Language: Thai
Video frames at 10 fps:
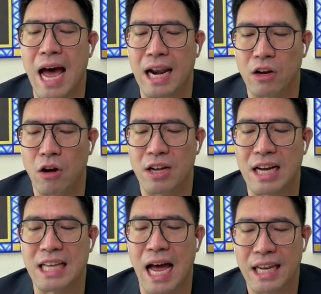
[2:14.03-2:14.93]
ลาดแล้วก็ต
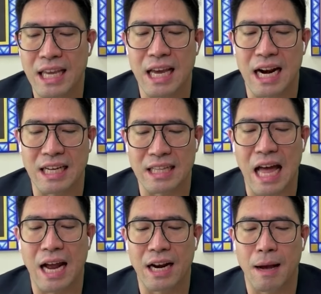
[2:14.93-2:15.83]
ราสารหนี้อะไร
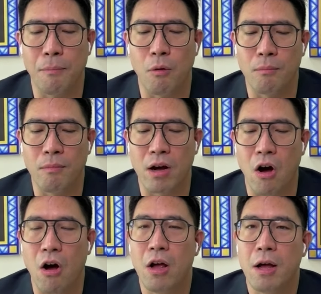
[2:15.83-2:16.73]
ต่างๆนะครับผมแล้วก็